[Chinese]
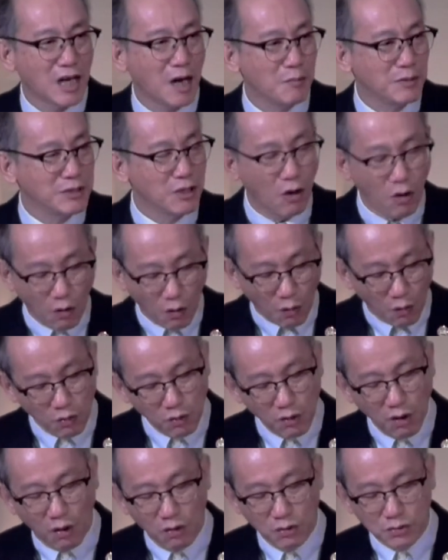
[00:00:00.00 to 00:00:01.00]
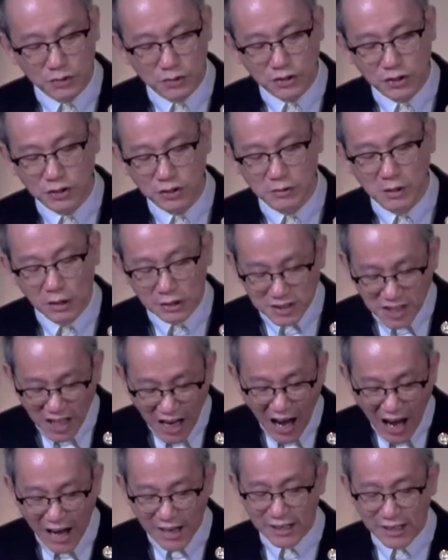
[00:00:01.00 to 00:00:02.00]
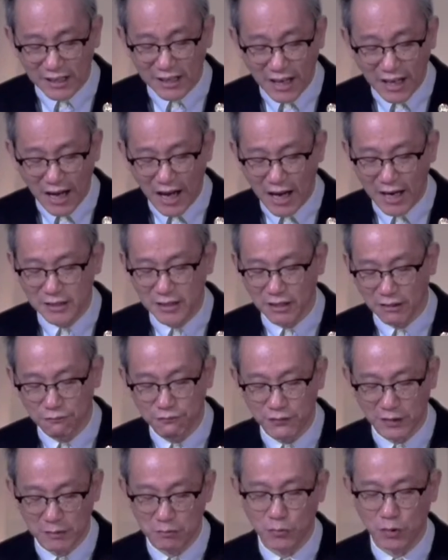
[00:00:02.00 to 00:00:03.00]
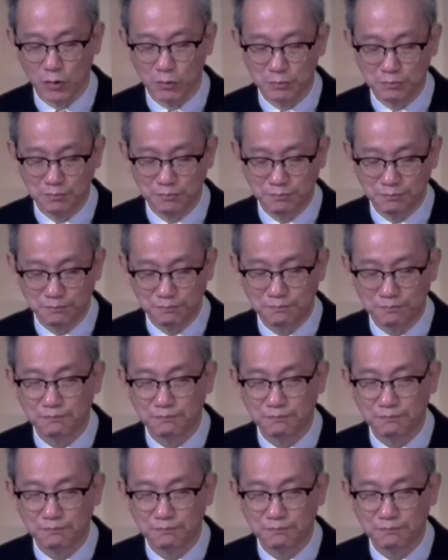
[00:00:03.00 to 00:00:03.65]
他们的喉咙是敞开的坟墓。